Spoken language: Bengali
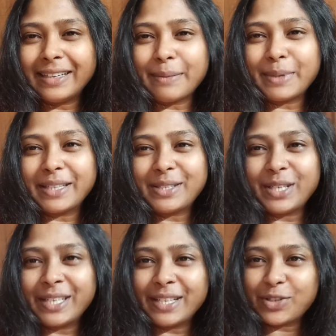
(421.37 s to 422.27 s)
আপনাদের
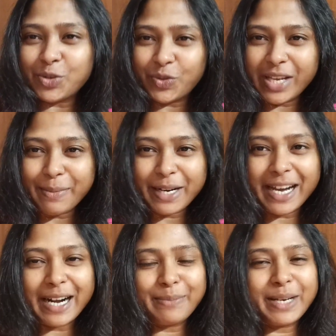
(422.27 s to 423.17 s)
ছেড়ে যেতে সত্যিই আমার
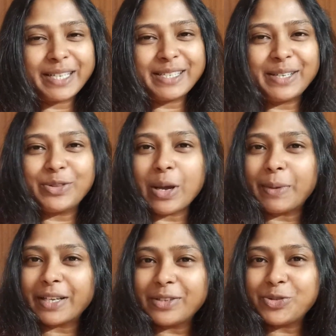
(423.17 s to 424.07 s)
খারাপ লাগছে কিন্তু
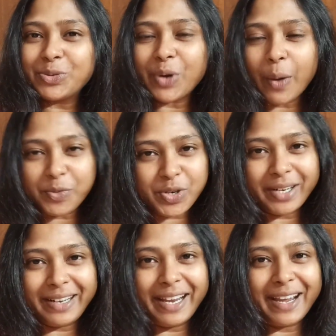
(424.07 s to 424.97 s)
আমার কিছু
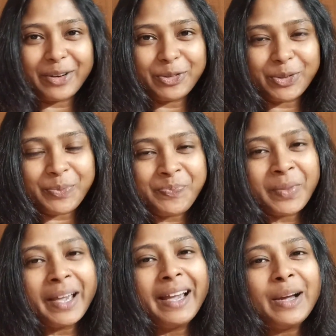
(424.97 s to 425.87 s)
অপশন নেই এখন
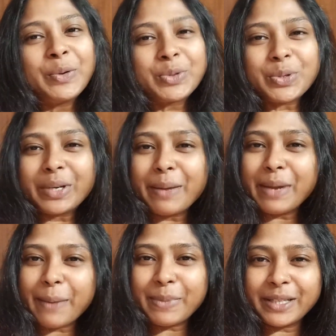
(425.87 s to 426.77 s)
উত্তরটা
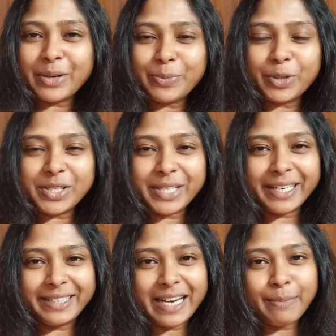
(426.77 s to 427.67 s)
আমি আপনাদের ওপরই
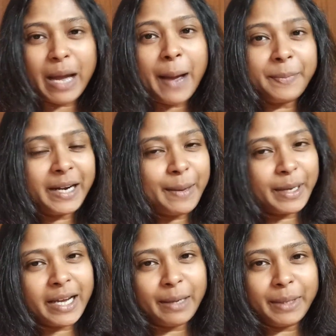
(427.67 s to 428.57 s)
ছেড়ে দিলাম আপনারা
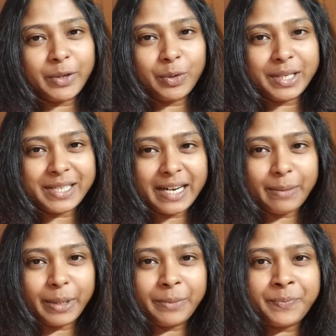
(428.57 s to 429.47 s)
আমাকে কমেন্ট করে
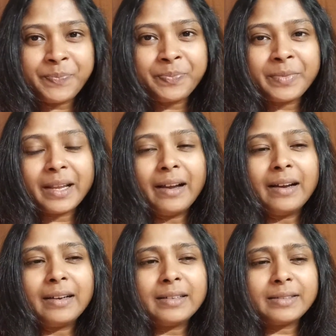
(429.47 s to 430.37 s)
জানাবেন
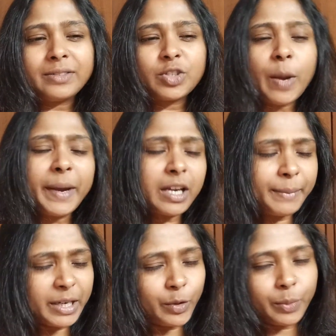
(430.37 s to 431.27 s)
সবাই
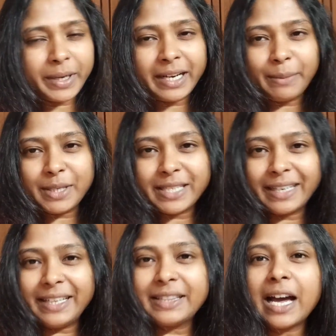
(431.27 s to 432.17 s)
কমেন্ট করবেন না আমি
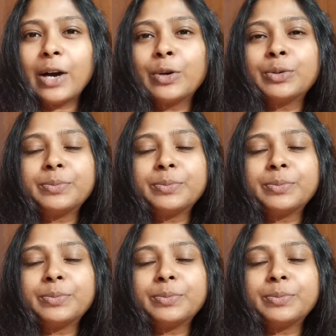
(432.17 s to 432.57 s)
জানি তাও